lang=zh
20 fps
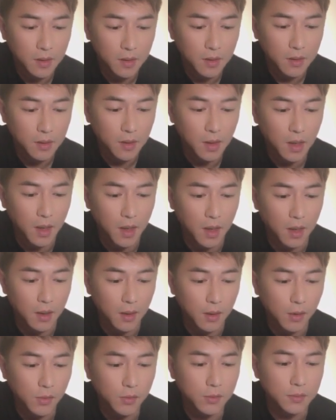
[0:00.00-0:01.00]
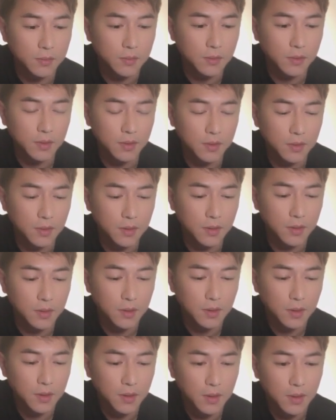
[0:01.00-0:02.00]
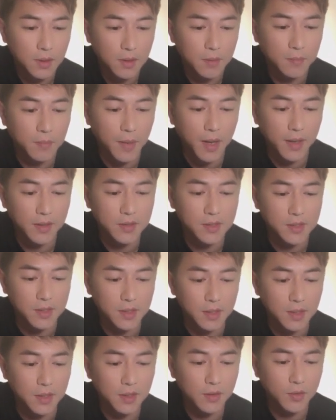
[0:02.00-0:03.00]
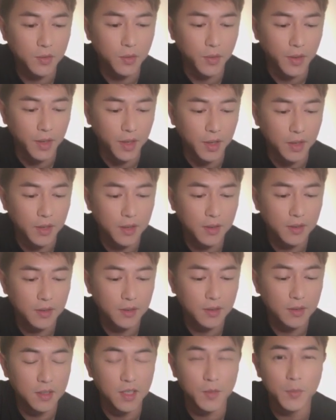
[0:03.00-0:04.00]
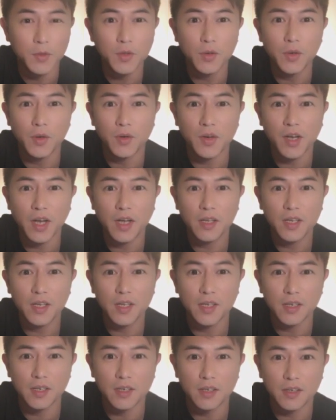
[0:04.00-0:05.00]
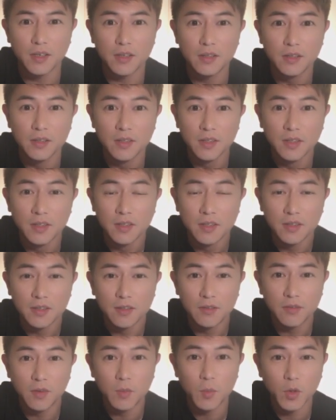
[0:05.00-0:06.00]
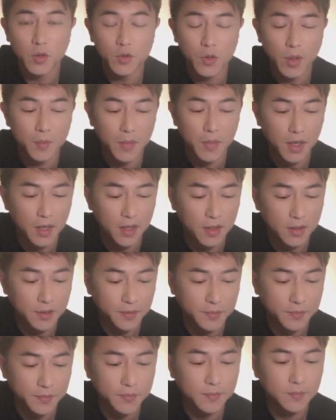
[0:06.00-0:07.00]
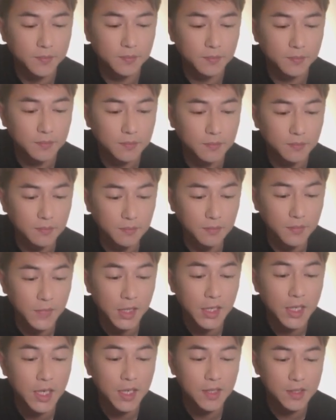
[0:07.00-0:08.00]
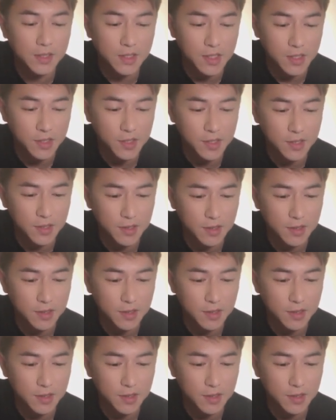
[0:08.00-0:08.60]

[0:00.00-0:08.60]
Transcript: 好，白泽，对，你们都有看那个《封魔传》吗？看了几次，